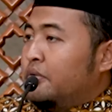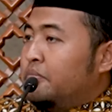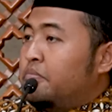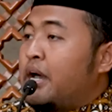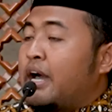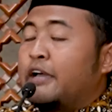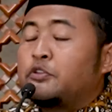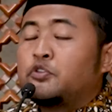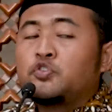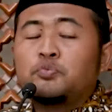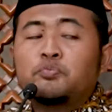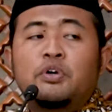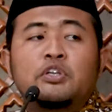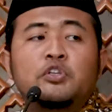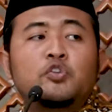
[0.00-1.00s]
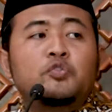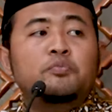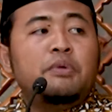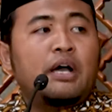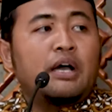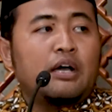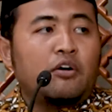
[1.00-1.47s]
Maka itu semua
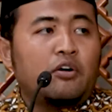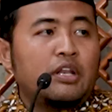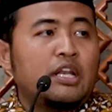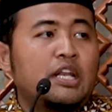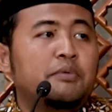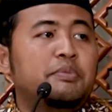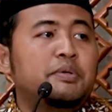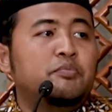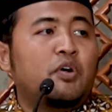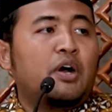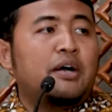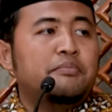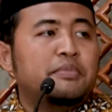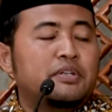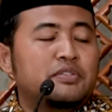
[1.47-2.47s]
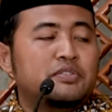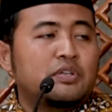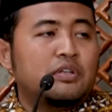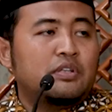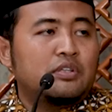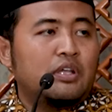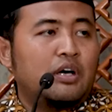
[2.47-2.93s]
dirubah oleh Nabi Muhammad
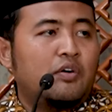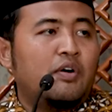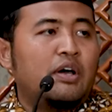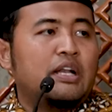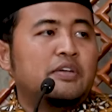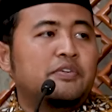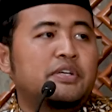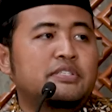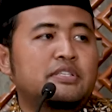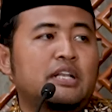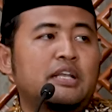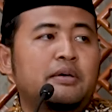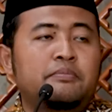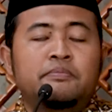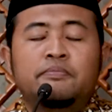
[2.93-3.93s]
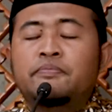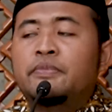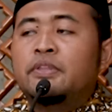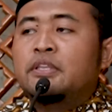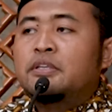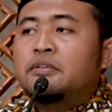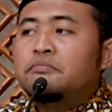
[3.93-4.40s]
SAW
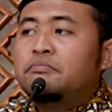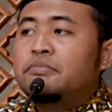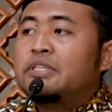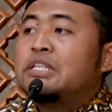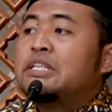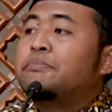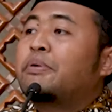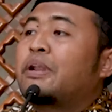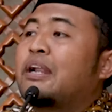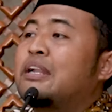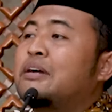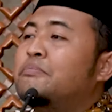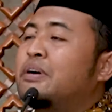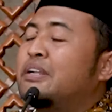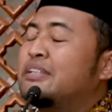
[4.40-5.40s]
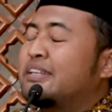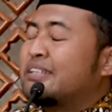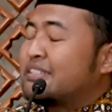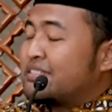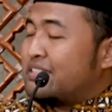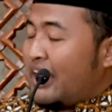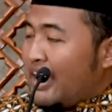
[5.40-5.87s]
menjadi peradaban yang
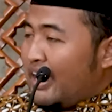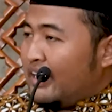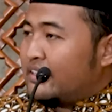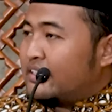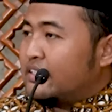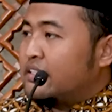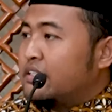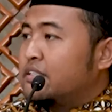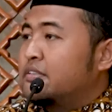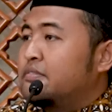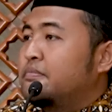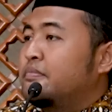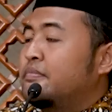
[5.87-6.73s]
sangat tinggi.